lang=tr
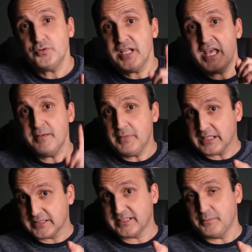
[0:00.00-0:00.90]
ön hem
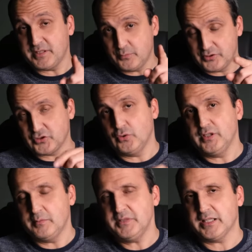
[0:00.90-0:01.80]
arka kamera burası
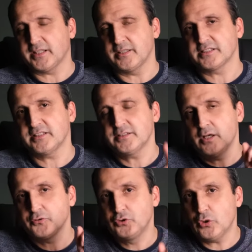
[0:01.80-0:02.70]
önemli arkadaşlar.
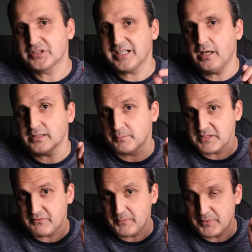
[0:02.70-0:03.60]
4K
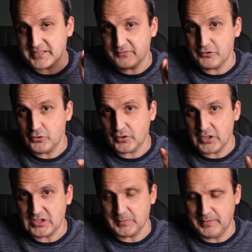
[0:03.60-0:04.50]
60 FPS video
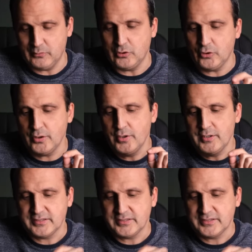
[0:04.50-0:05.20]
kayıt yapabiliyor.